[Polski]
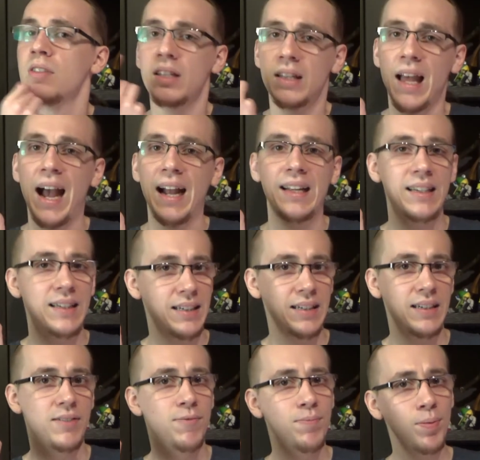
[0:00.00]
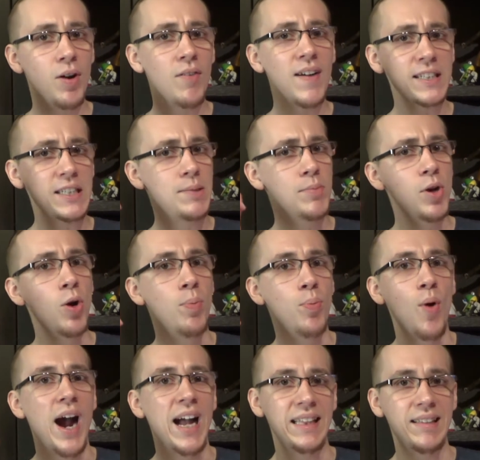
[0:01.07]
Tak, wprowadźmy
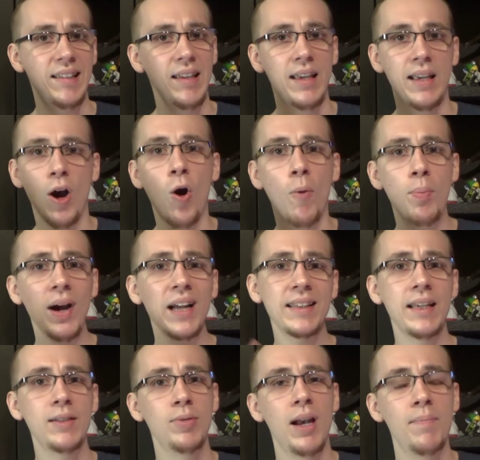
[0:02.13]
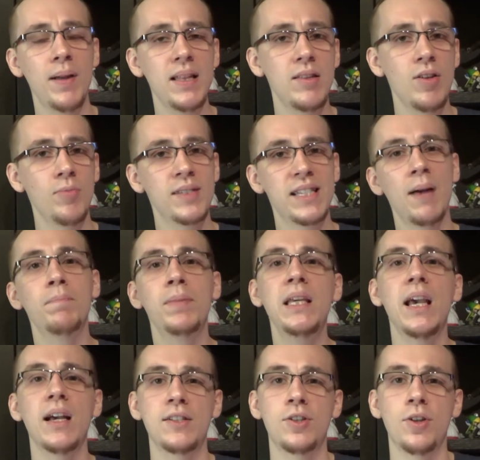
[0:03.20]
opłat opłaty, które będą
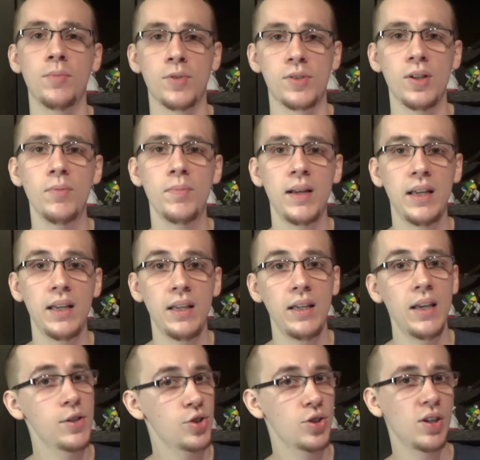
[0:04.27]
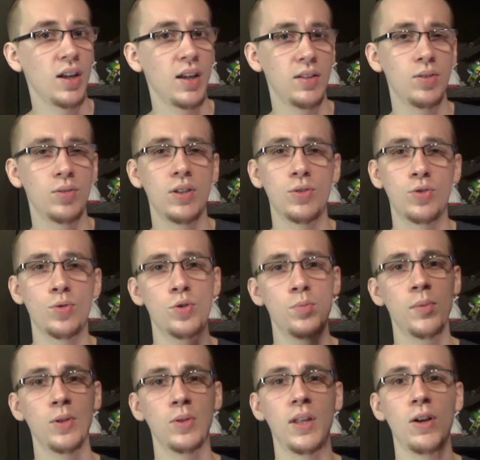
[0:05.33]
zabijać tą osobę i jeszcze
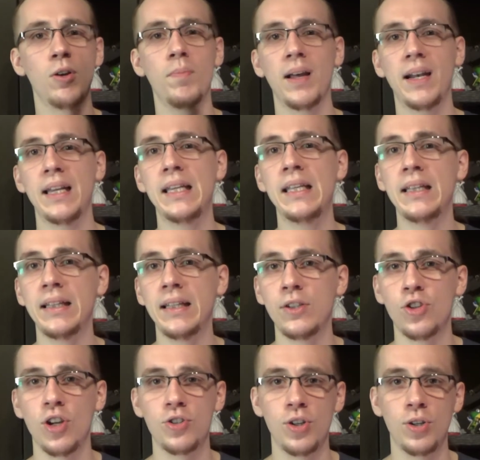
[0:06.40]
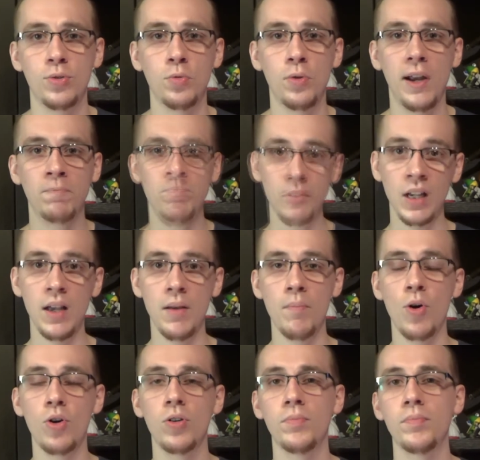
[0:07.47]
dorzućmy do tego parę innych rzeczy, które e,
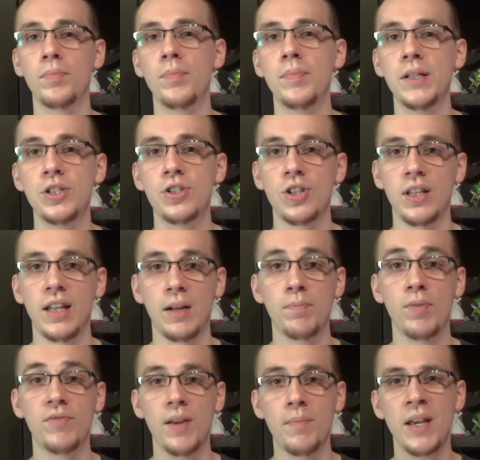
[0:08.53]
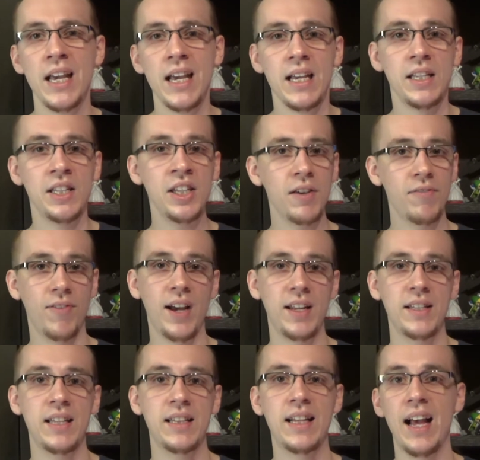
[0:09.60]
mogą być, że tak powiem,
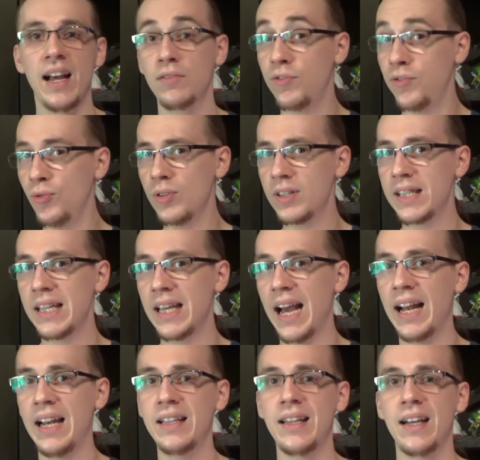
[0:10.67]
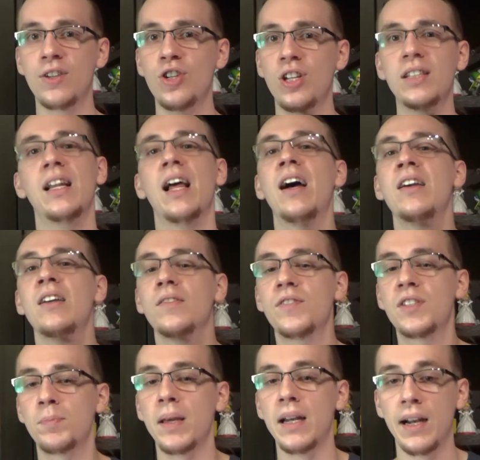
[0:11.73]
niefajne dla twórcy, ale także dla
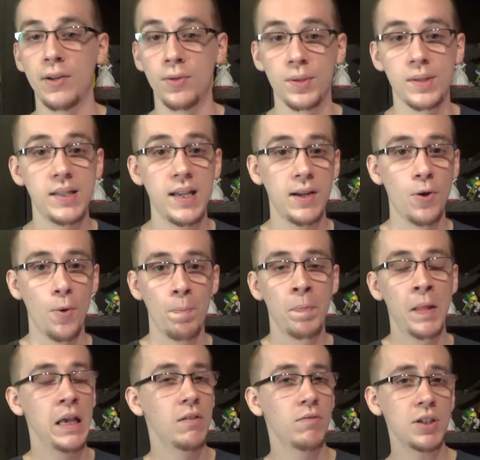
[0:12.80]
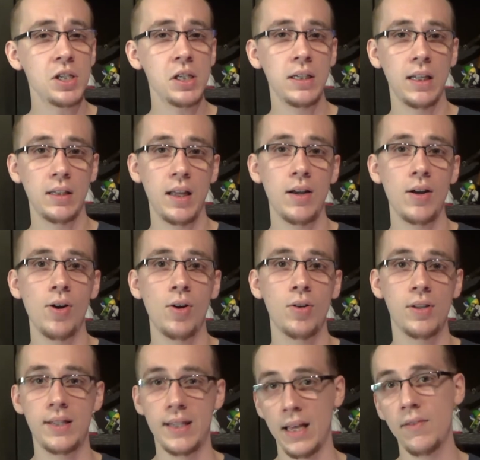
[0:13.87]
wspierającego. Właśnie dlatego
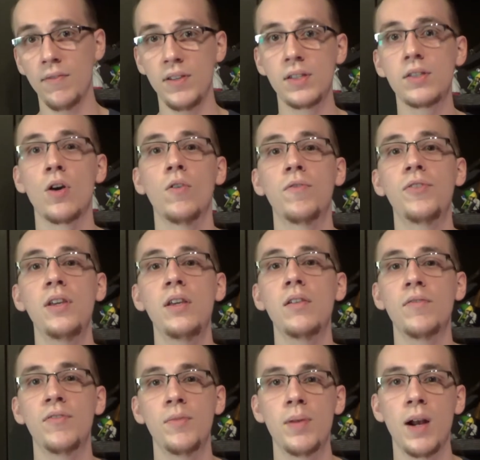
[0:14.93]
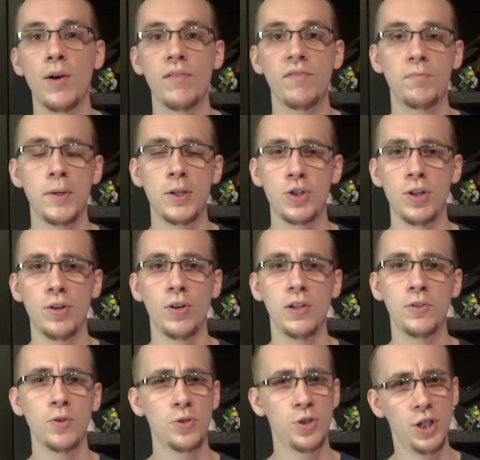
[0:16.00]
serwis Kofi wybrałem w pierwszej
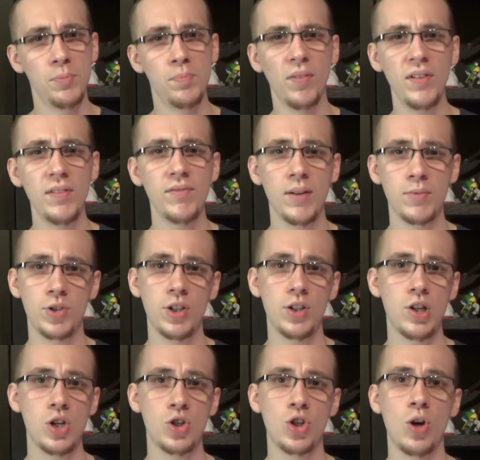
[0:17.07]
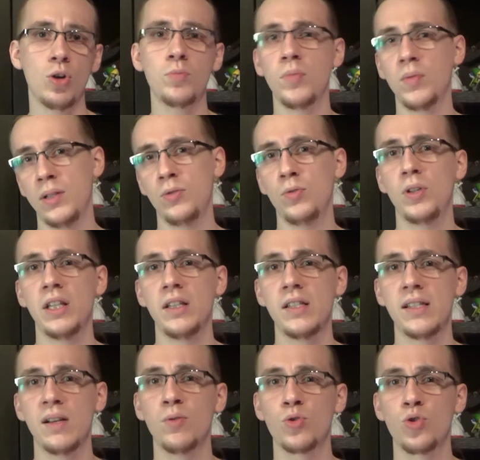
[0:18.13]
kolejności i powiem Wam szczerze, że od momentu, kiedy
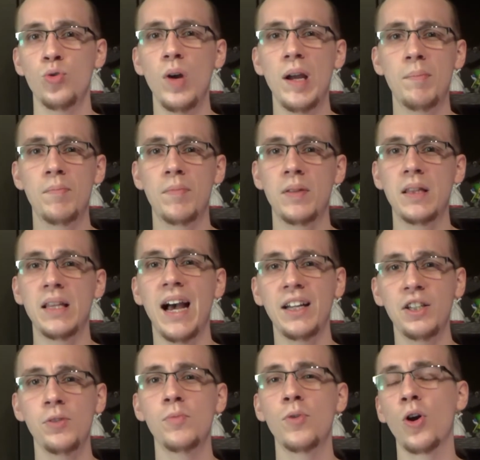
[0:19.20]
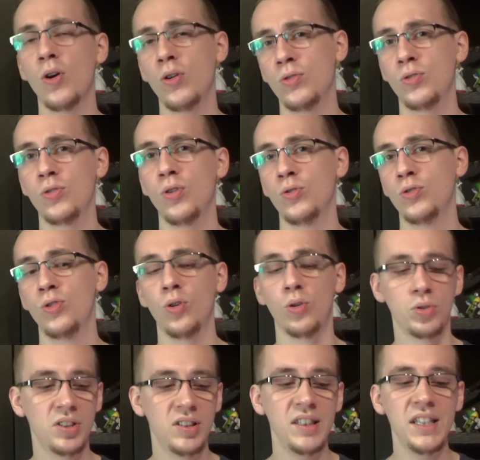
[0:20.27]
założyłem na nim konto do
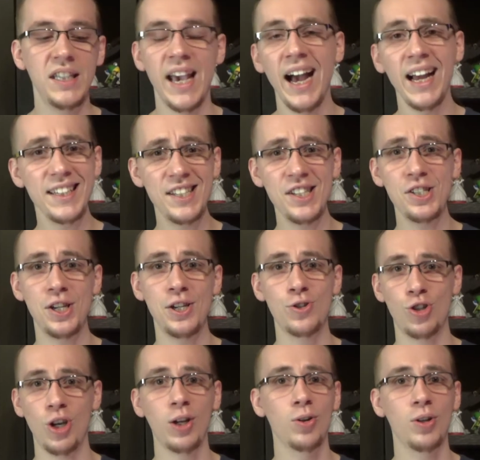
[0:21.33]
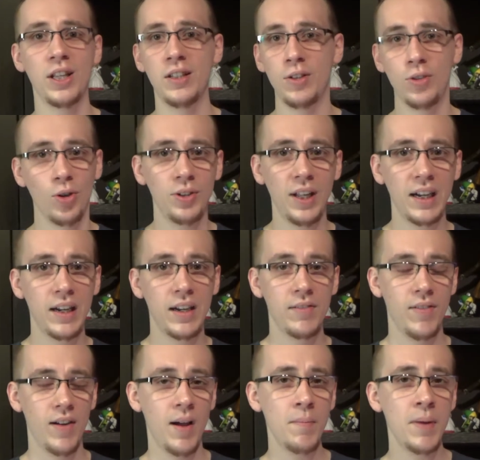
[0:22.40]
dnia dzisiejszego, kiedy to
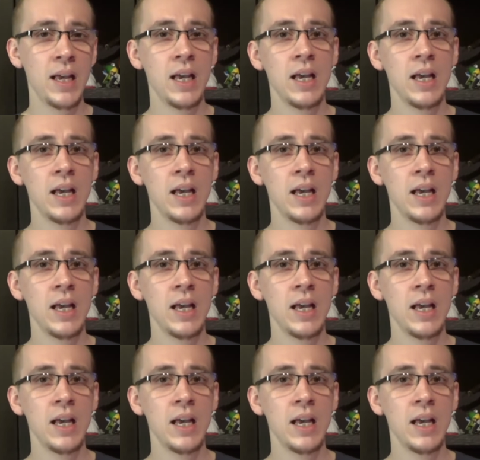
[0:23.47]
nagrywam,